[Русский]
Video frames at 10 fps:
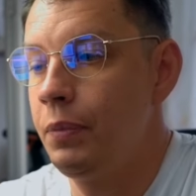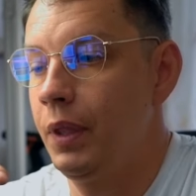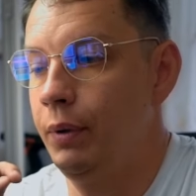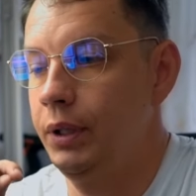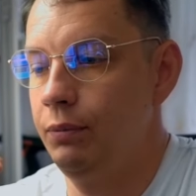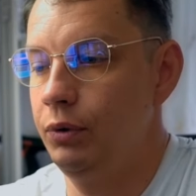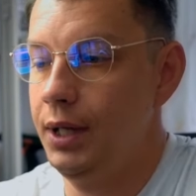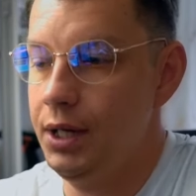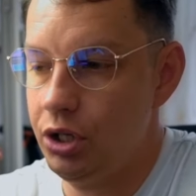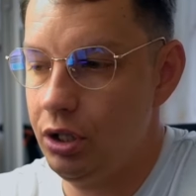Поэтому
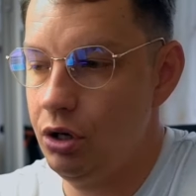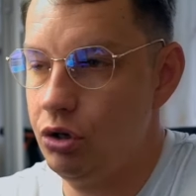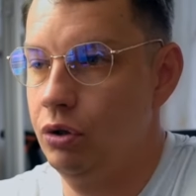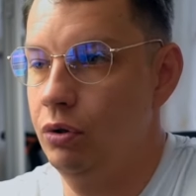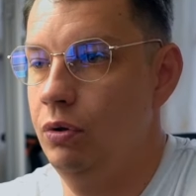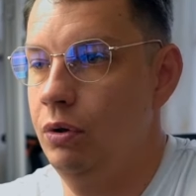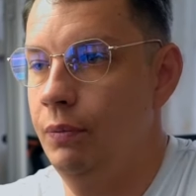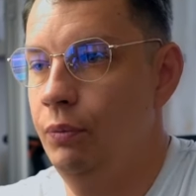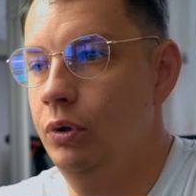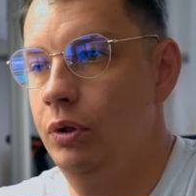я считаю, что
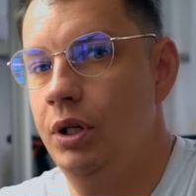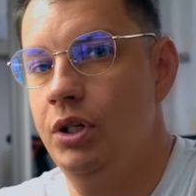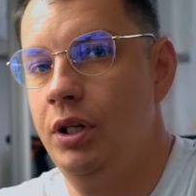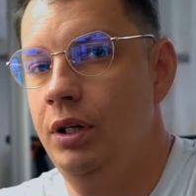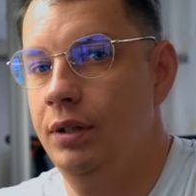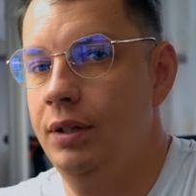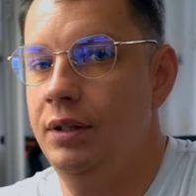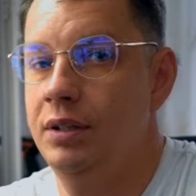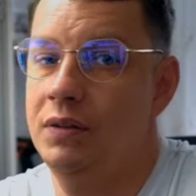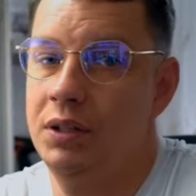компьютерные очки это не
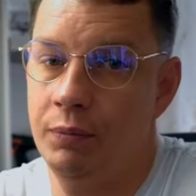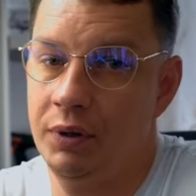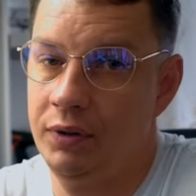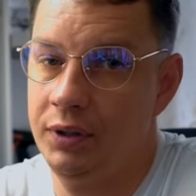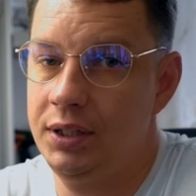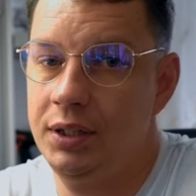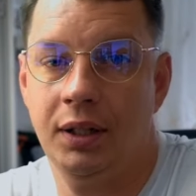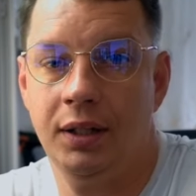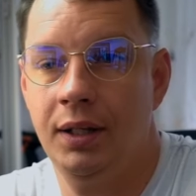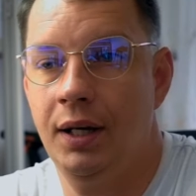совсем профанация,
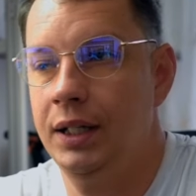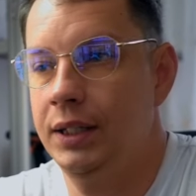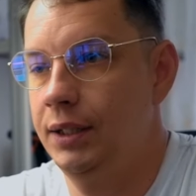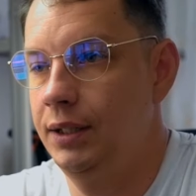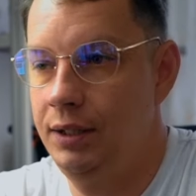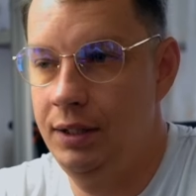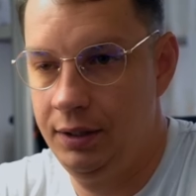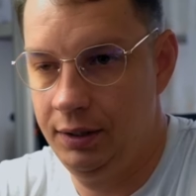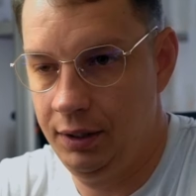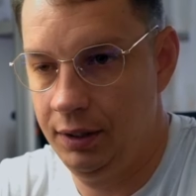хотя это и
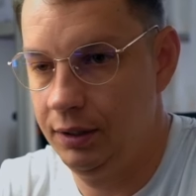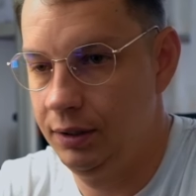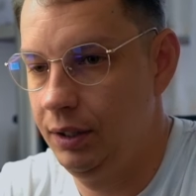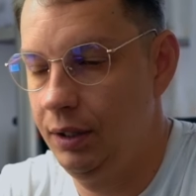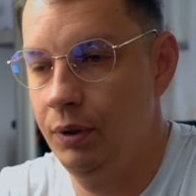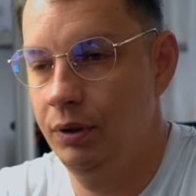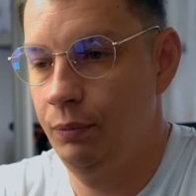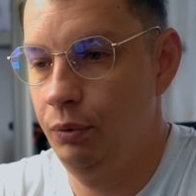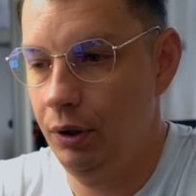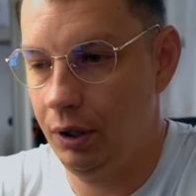не серебряная
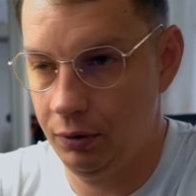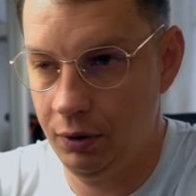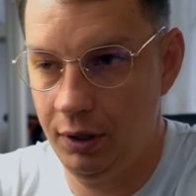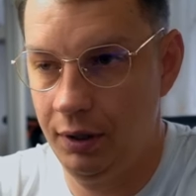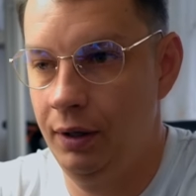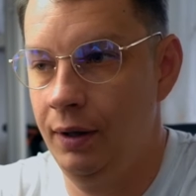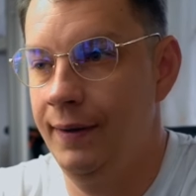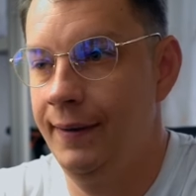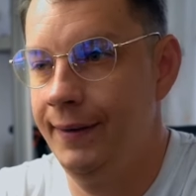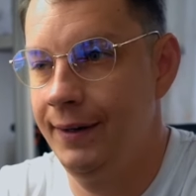пуля, которая
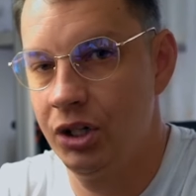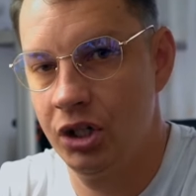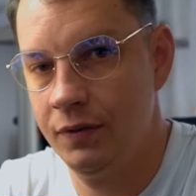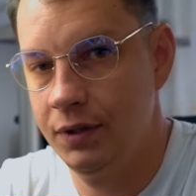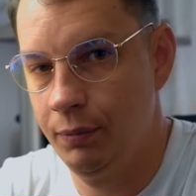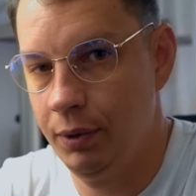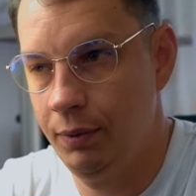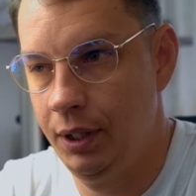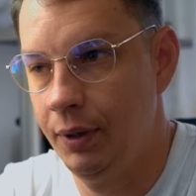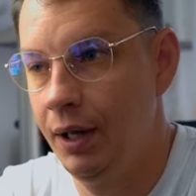решит все
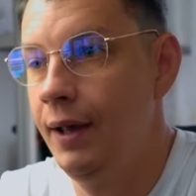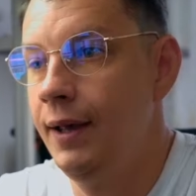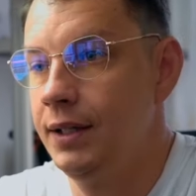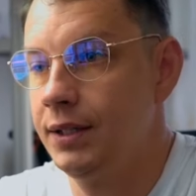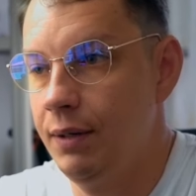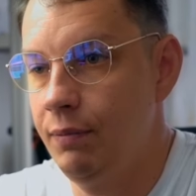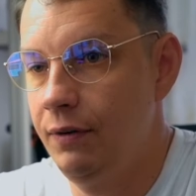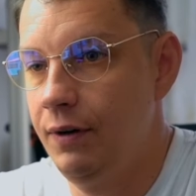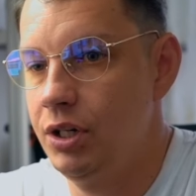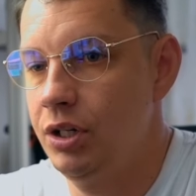проблемы. И самое
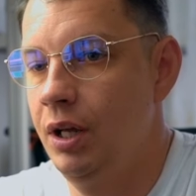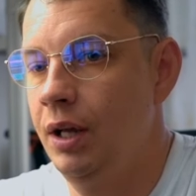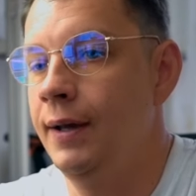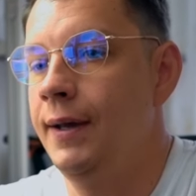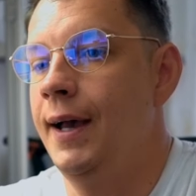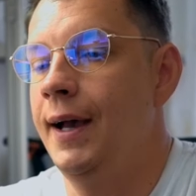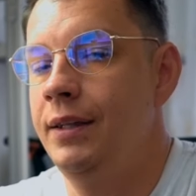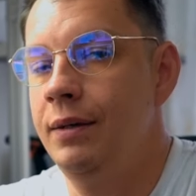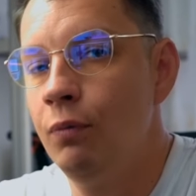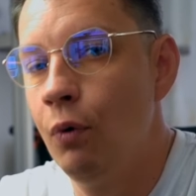важное,
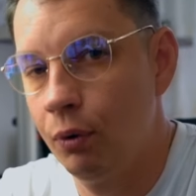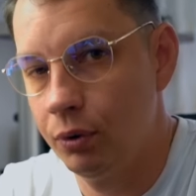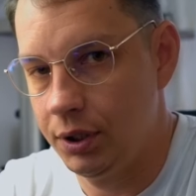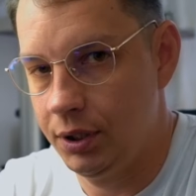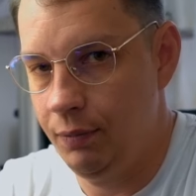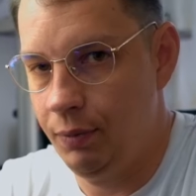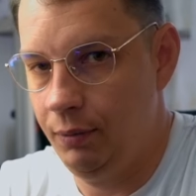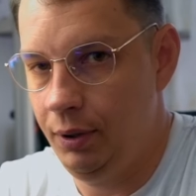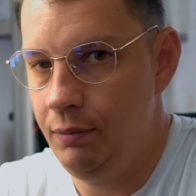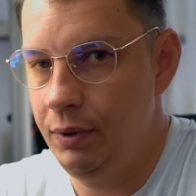они могут создать
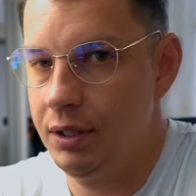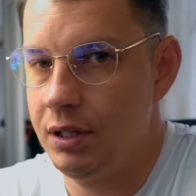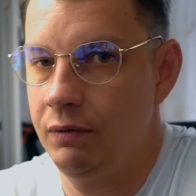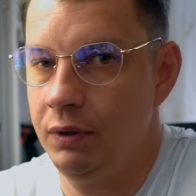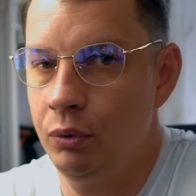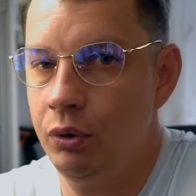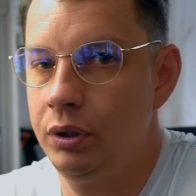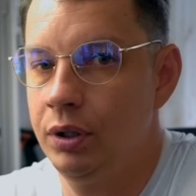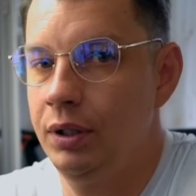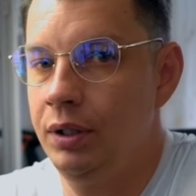проблемы, если вы
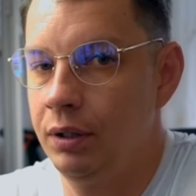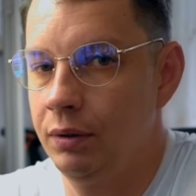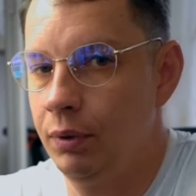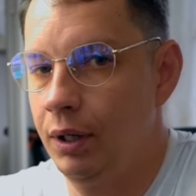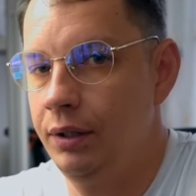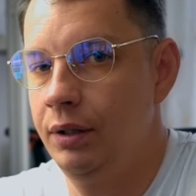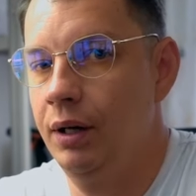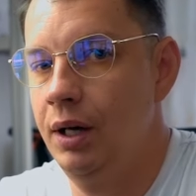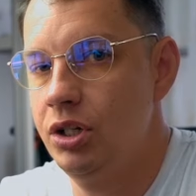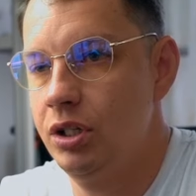будете их брать
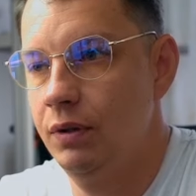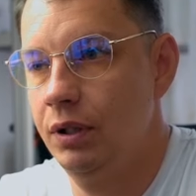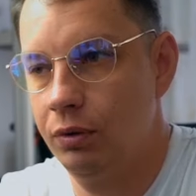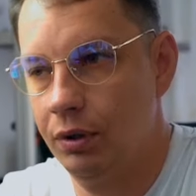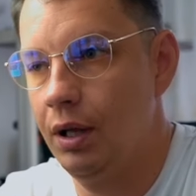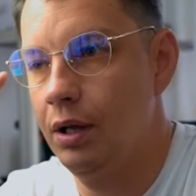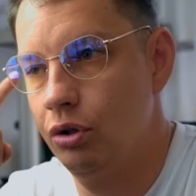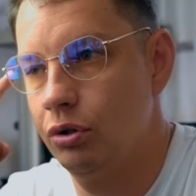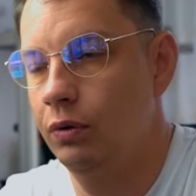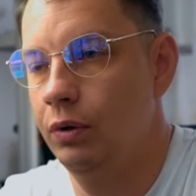некачественные. Вот я еще
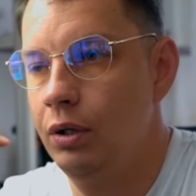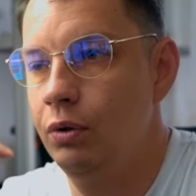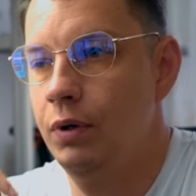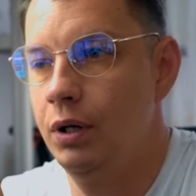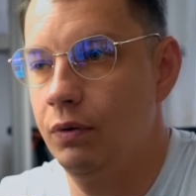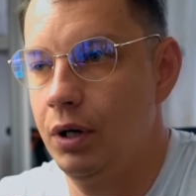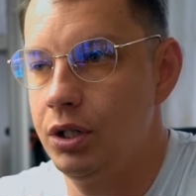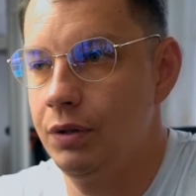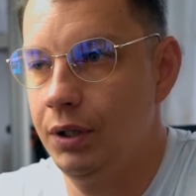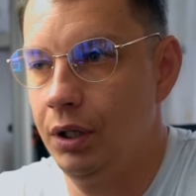раз говорю, я не уверен в
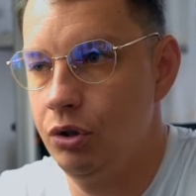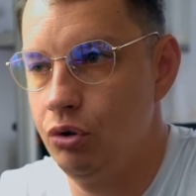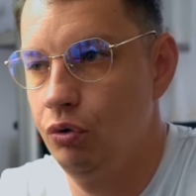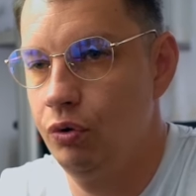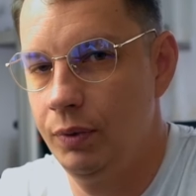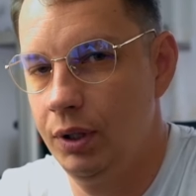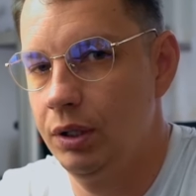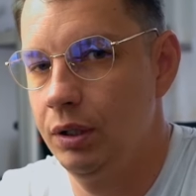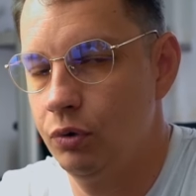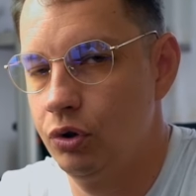качестве этих очков, и меня
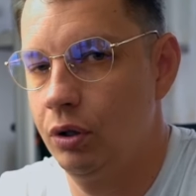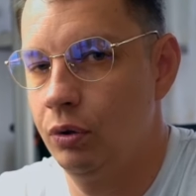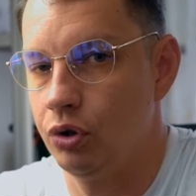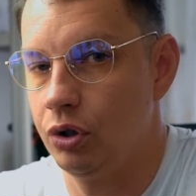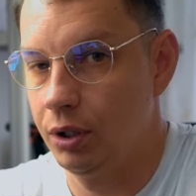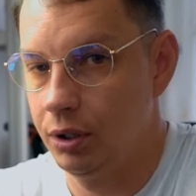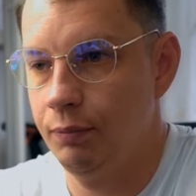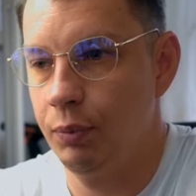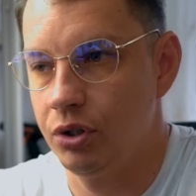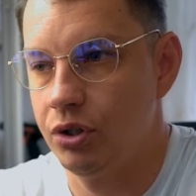это немножко гложет, хотя
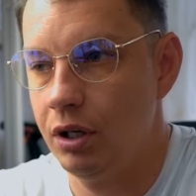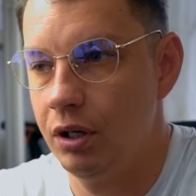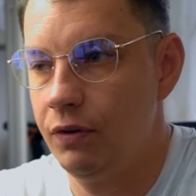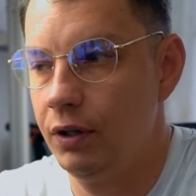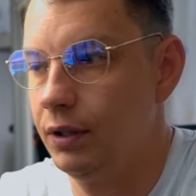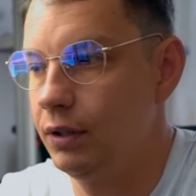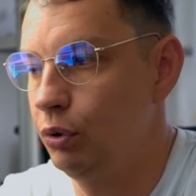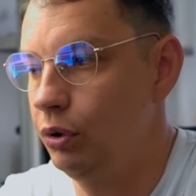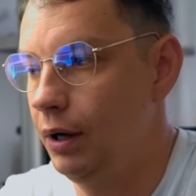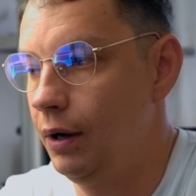положительные эффекты
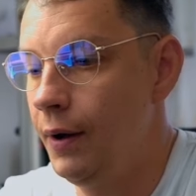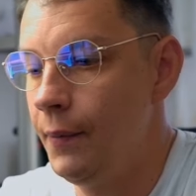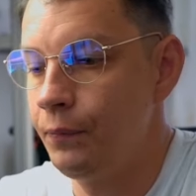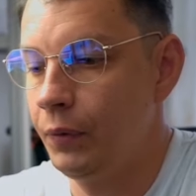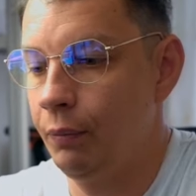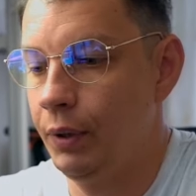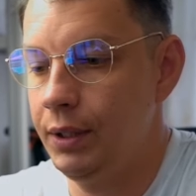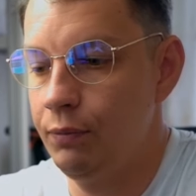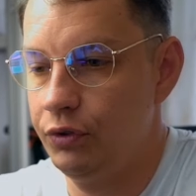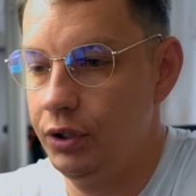наблюдаю.
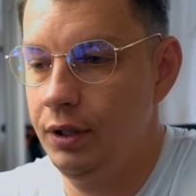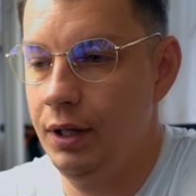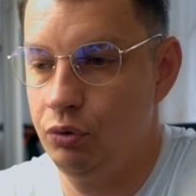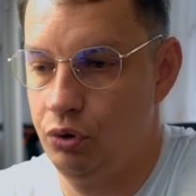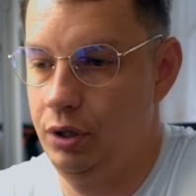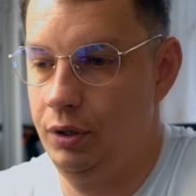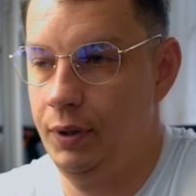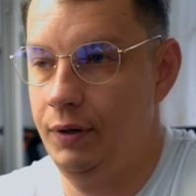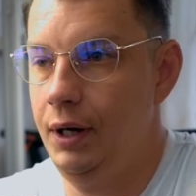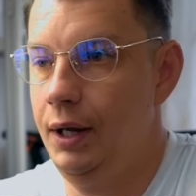Поэтому всегда нужно их
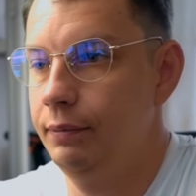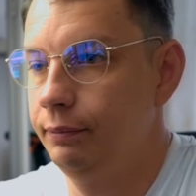проверять.